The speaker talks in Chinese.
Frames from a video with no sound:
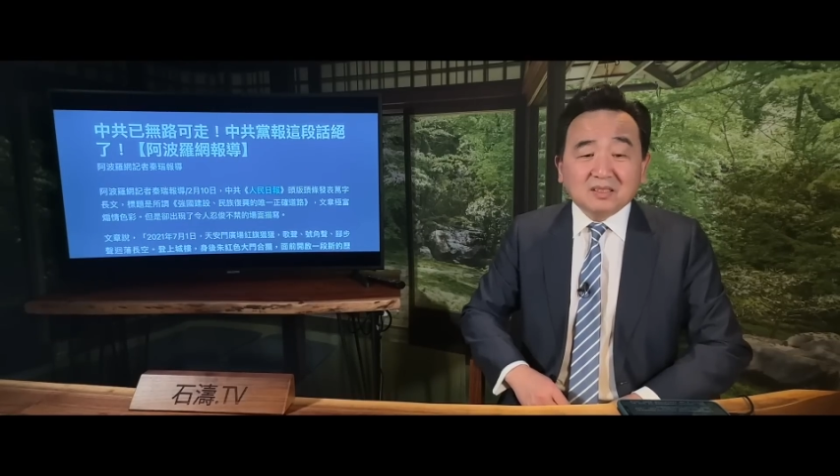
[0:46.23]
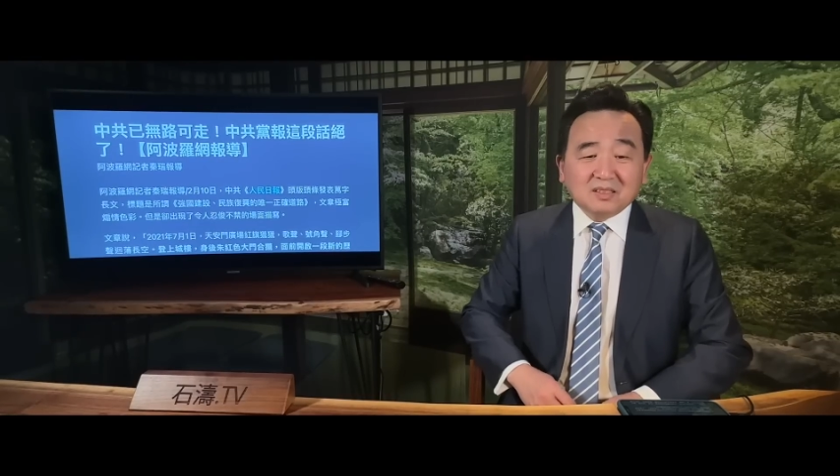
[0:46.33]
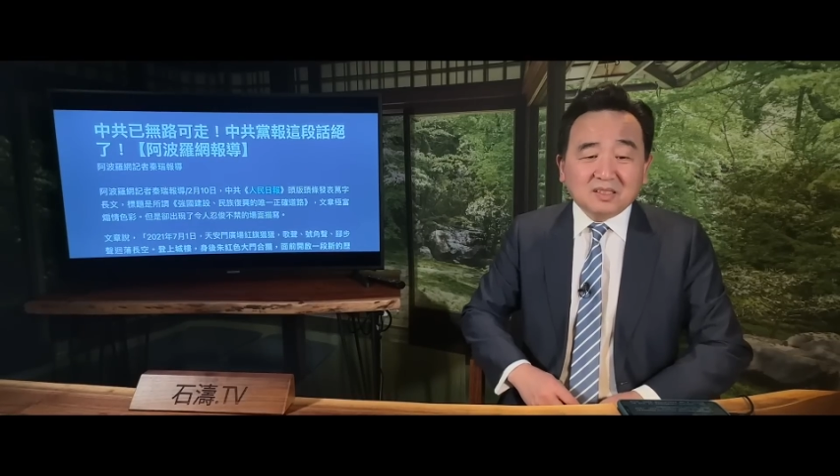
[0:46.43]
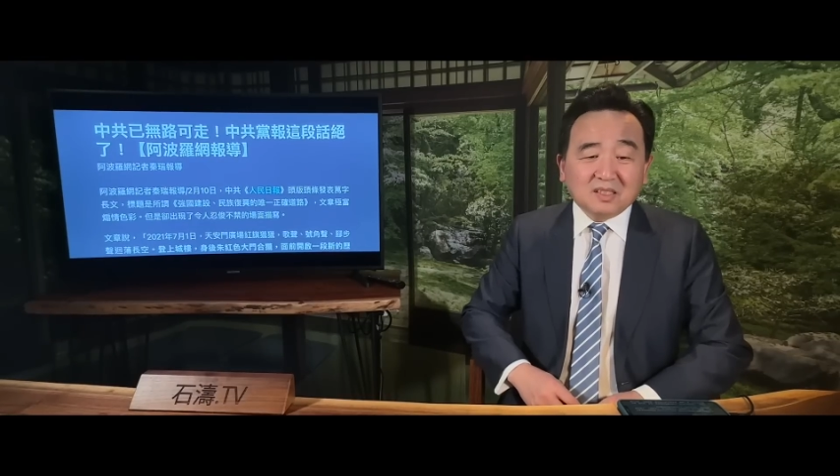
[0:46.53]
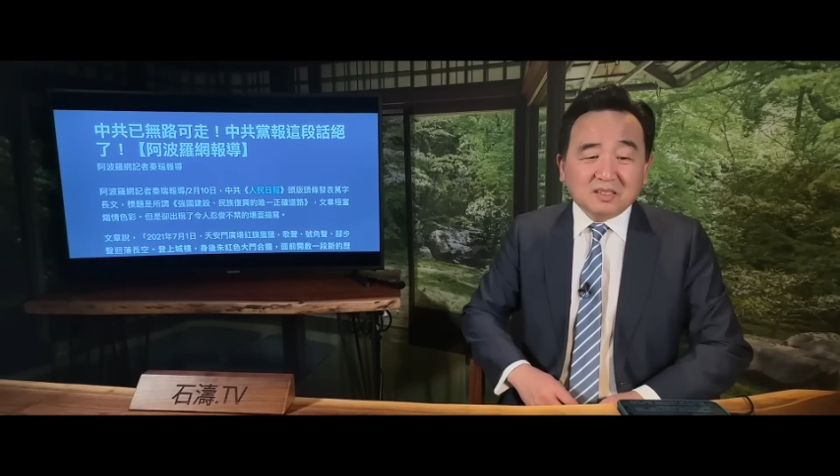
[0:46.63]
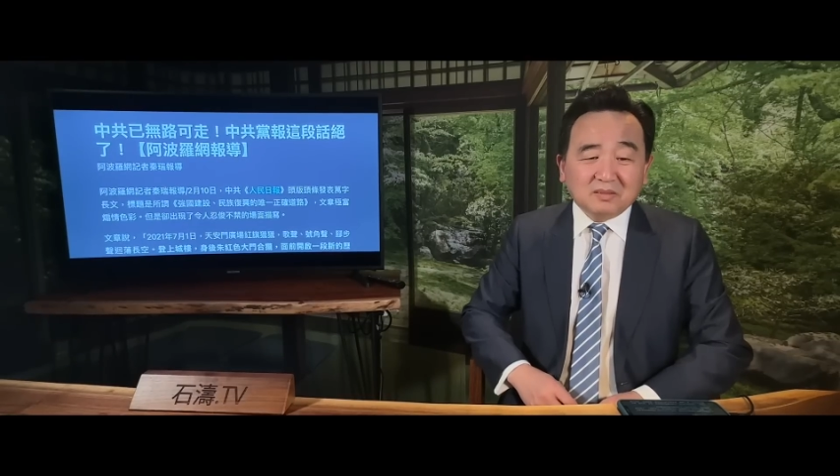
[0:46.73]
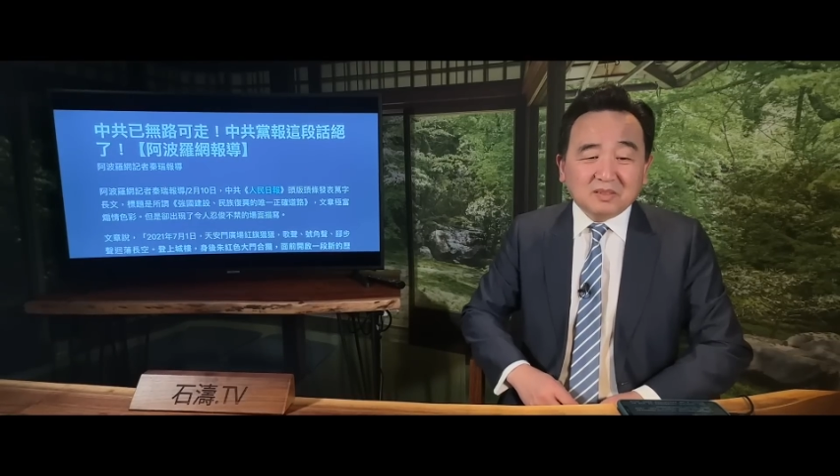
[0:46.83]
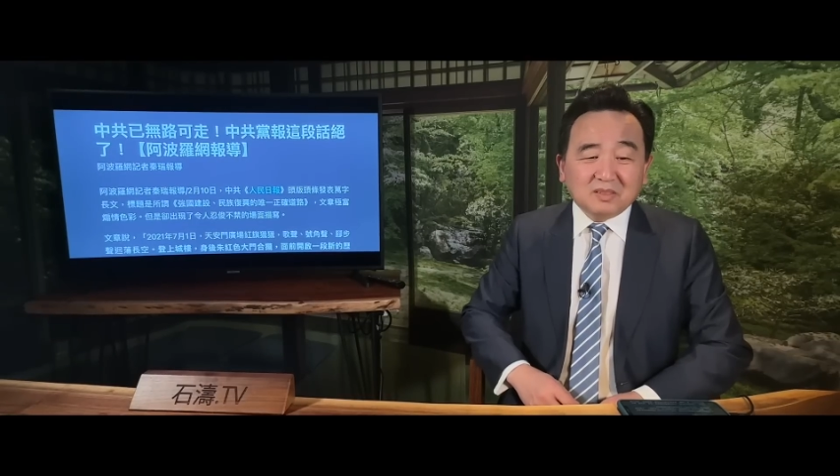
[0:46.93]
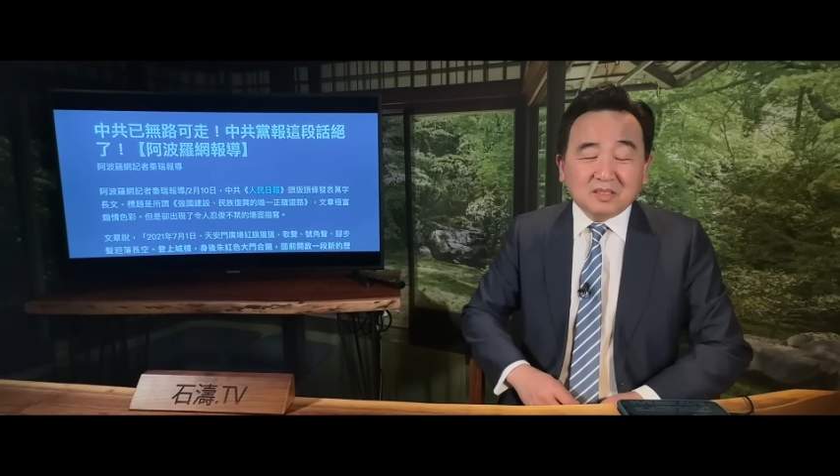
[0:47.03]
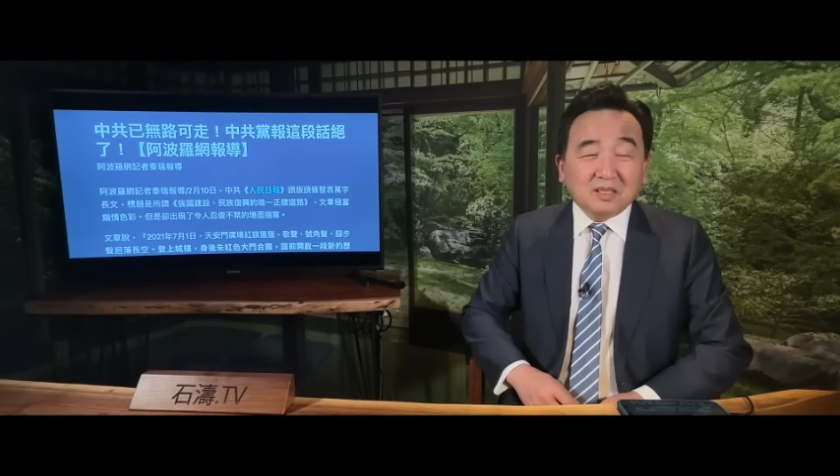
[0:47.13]
那个，
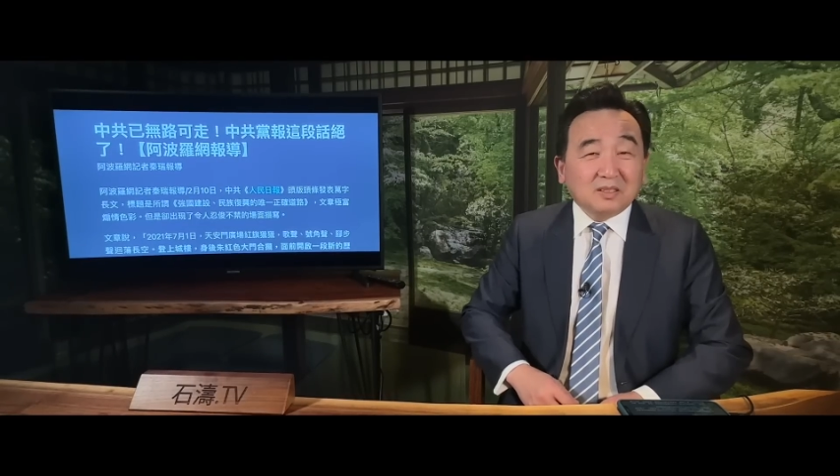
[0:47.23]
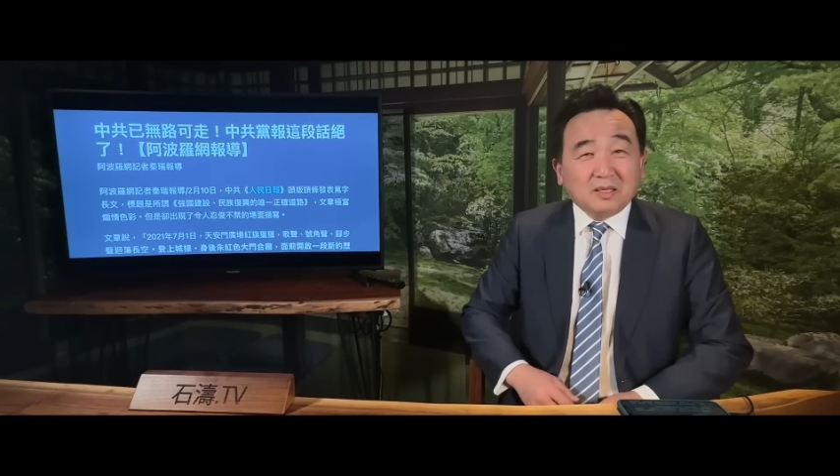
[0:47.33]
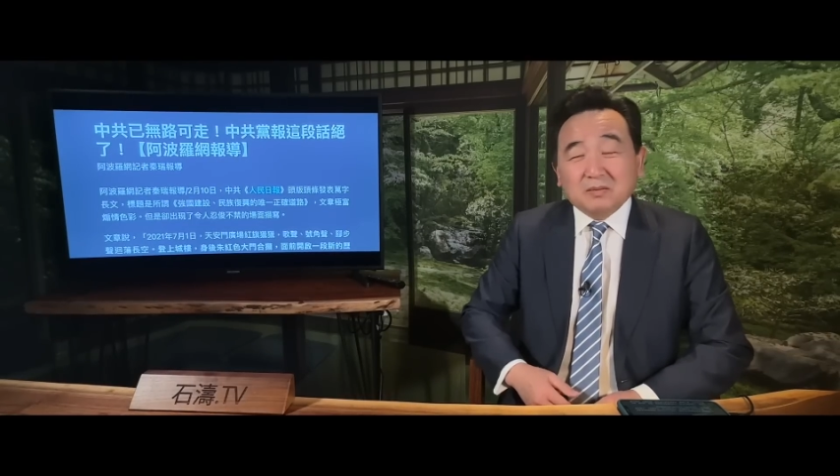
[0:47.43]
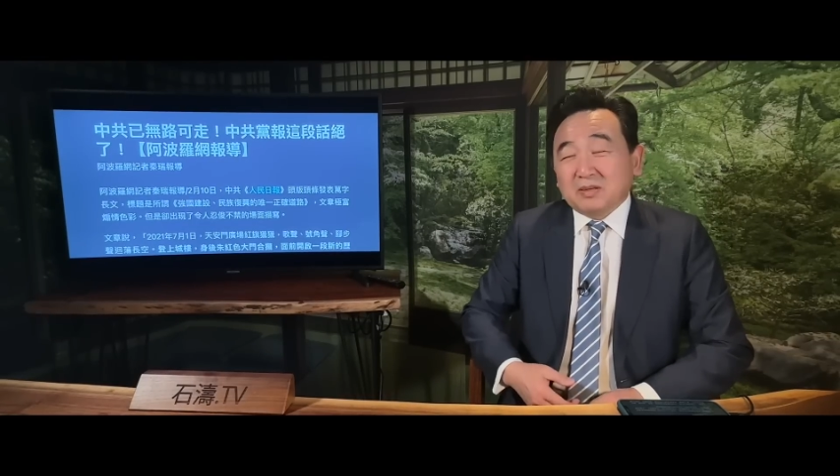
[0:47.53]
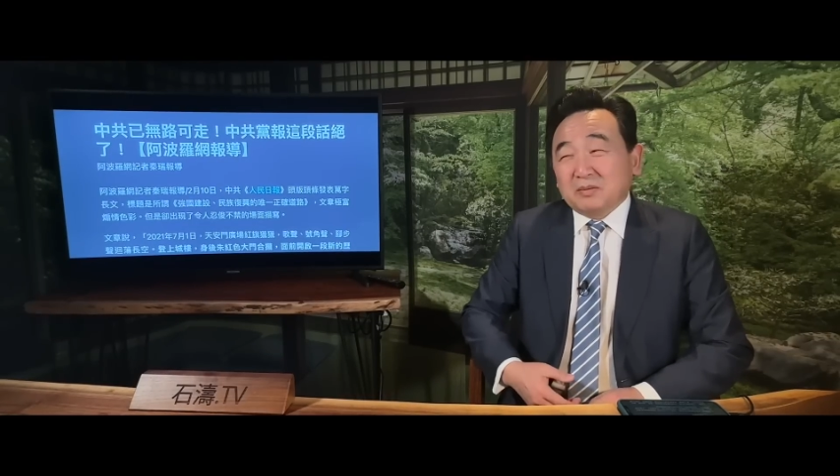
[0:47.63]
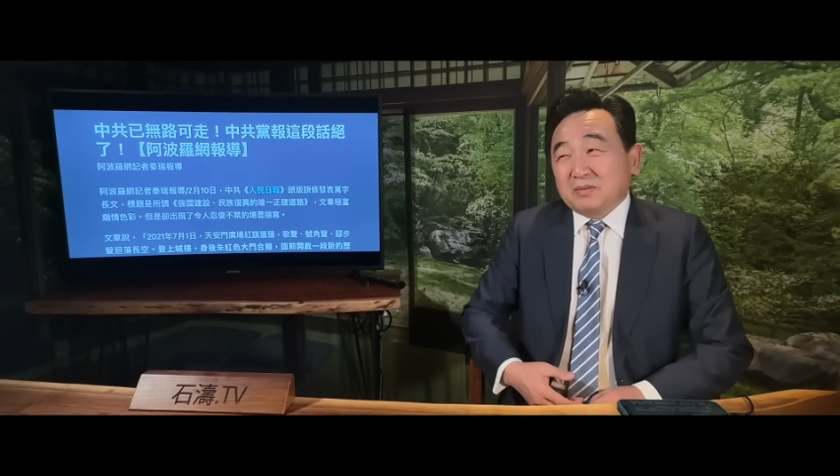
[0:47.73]
太、太、太、